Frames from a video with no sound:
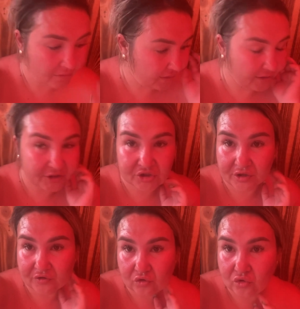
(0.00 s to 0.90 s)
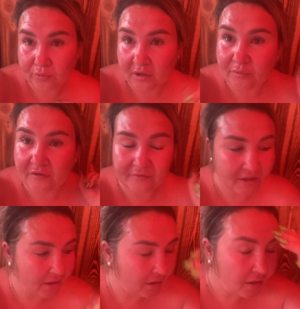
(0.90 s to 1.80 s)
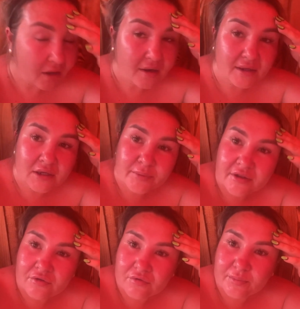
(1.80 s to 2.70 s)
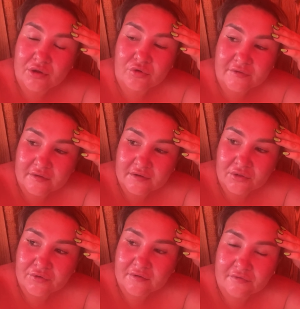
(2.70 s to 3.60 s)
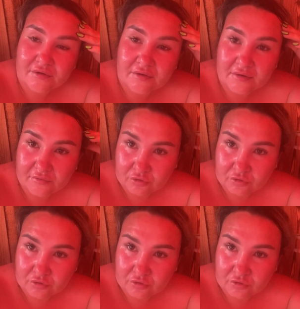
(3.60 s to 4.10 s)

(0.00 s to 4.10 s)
Я, конечно, не рискую. У меня там есть вода. Олег принес, из колодца воды.